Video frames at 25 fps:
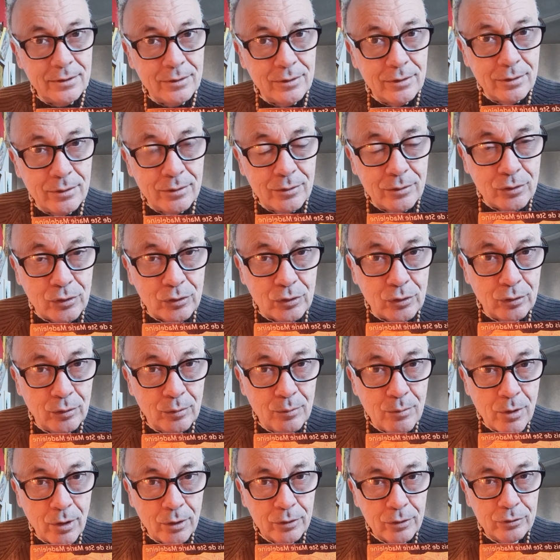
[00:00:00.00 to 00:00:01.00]
ce
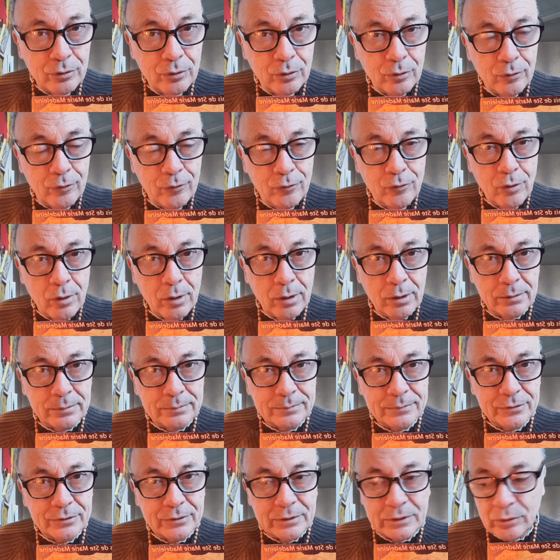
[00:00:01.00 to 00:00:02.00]
manque de foi,
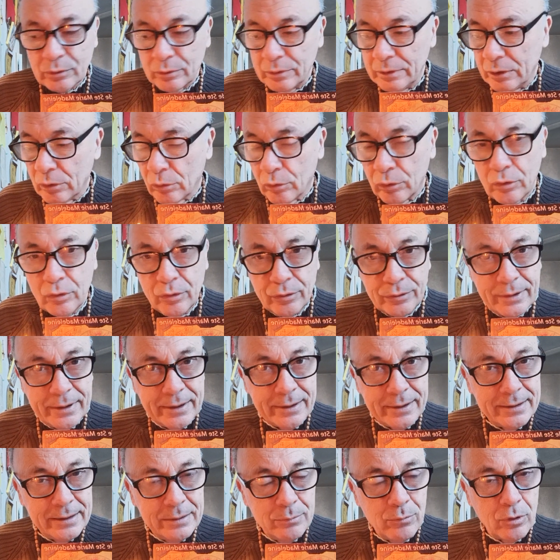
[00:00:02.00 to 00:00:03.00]
il reconnaît
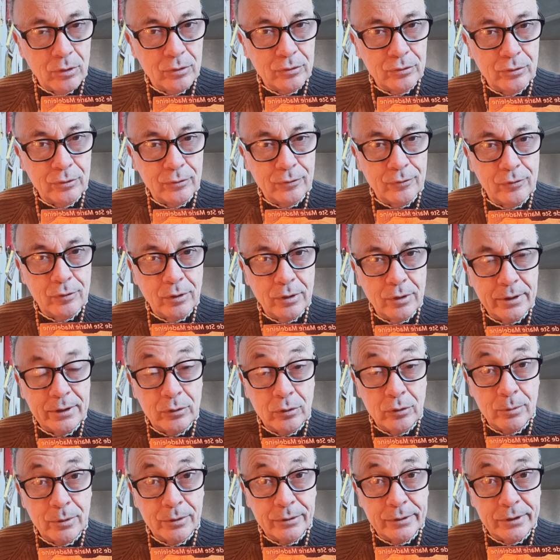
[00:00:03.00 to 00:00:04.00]
qu'il manque de foi et
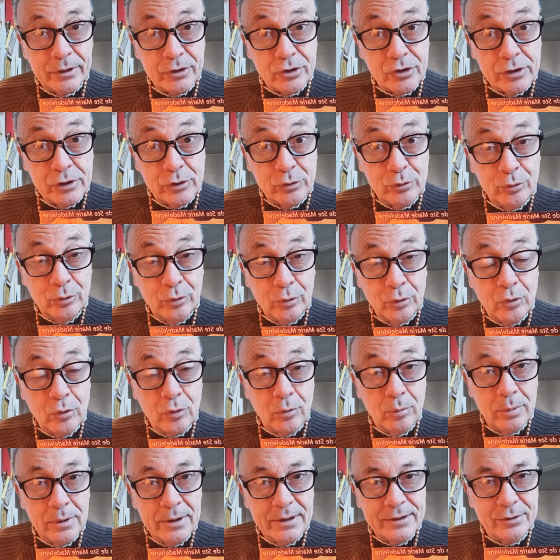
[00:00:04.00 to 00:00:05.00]
demande à Jésus de
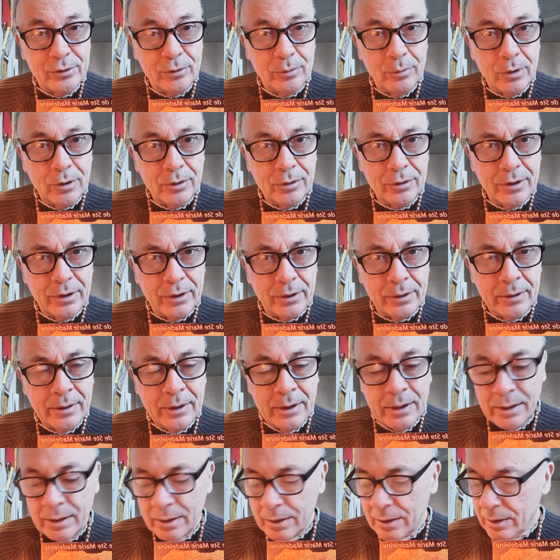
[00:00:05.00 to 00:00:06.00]
combler ce manque.
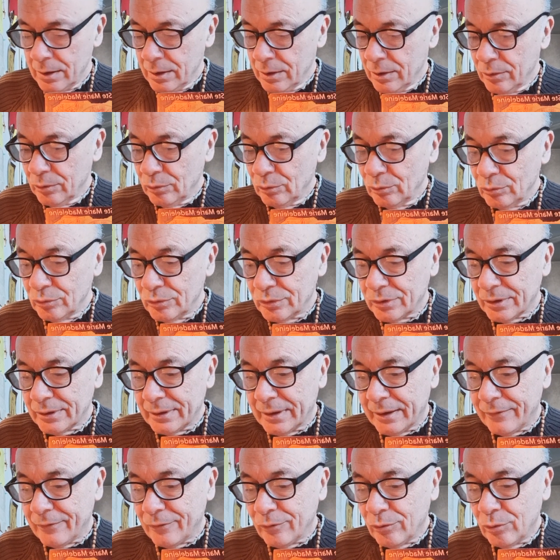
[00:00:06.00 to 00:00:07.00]
Nous en
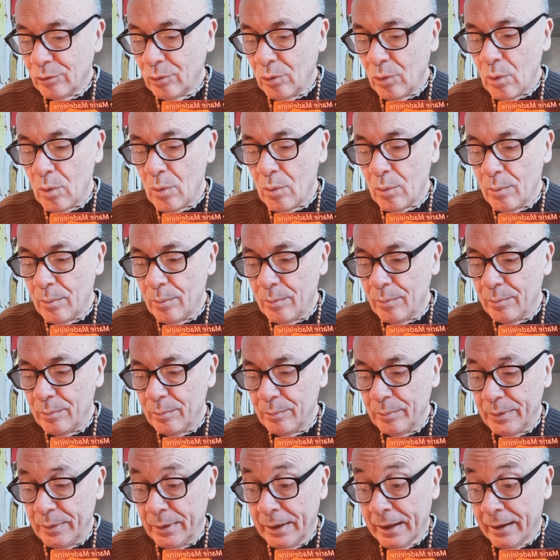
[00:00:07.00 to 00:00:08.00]
avons
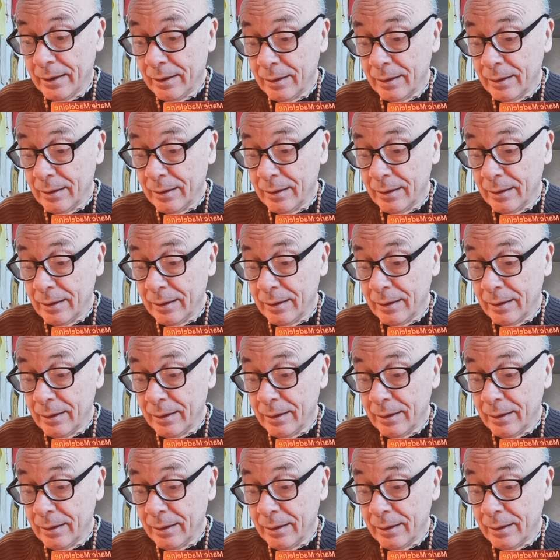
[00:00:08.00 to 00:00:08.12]
bien